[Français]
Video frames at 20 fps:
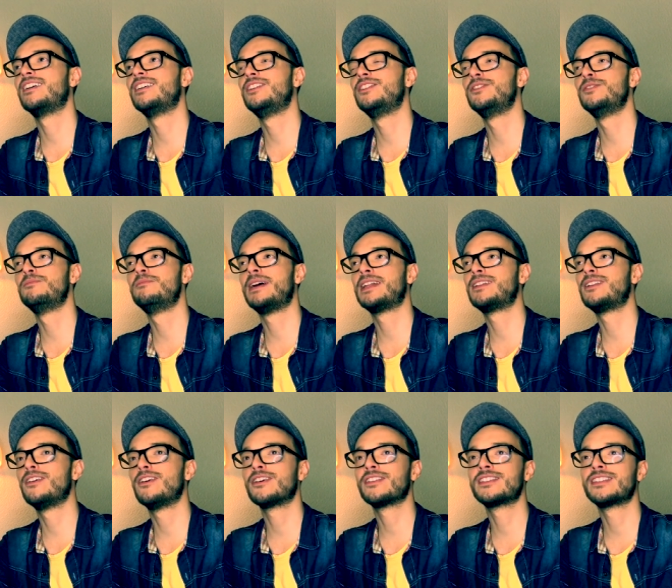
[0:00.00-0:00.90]
le
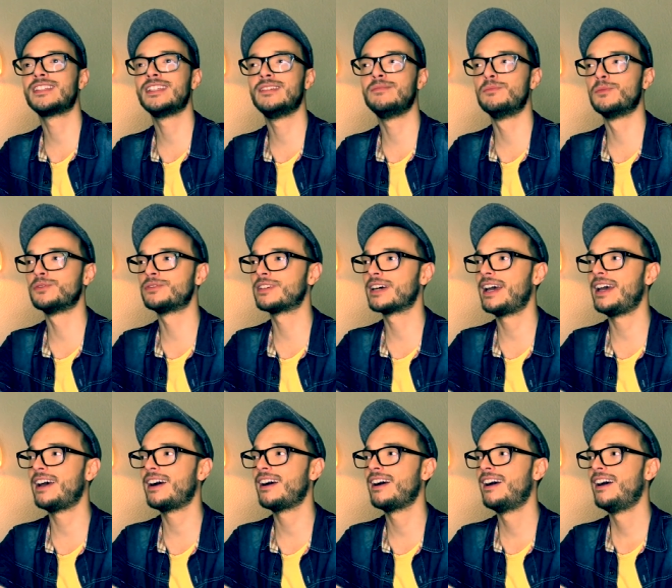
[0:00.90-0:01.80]
battleur, c'est mon
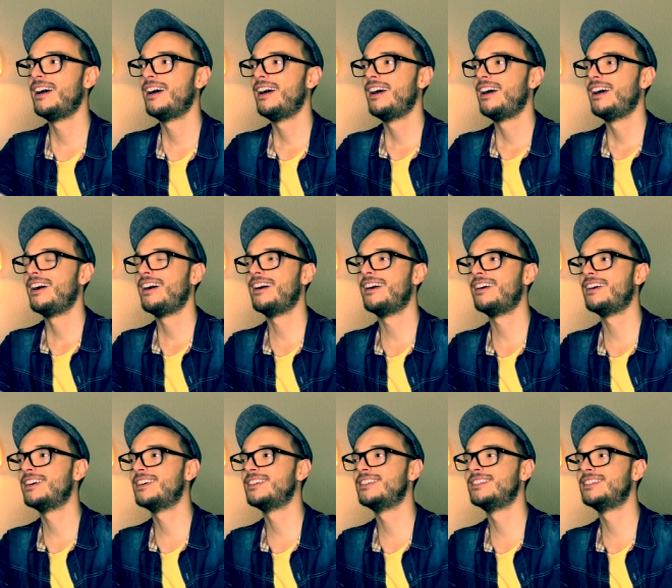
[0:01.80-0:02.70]
frère,
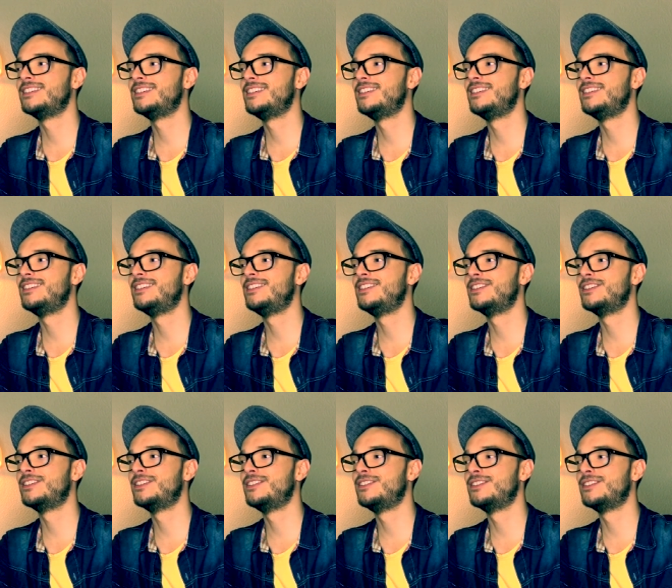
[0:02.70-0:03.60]

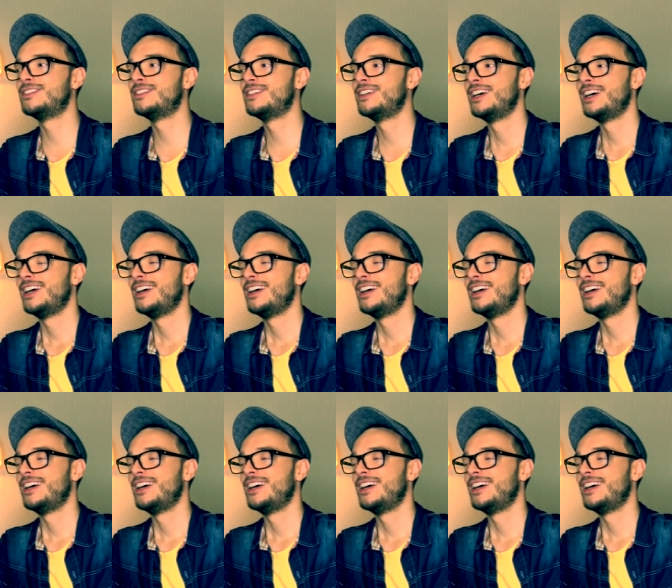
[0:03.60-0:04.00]
euh,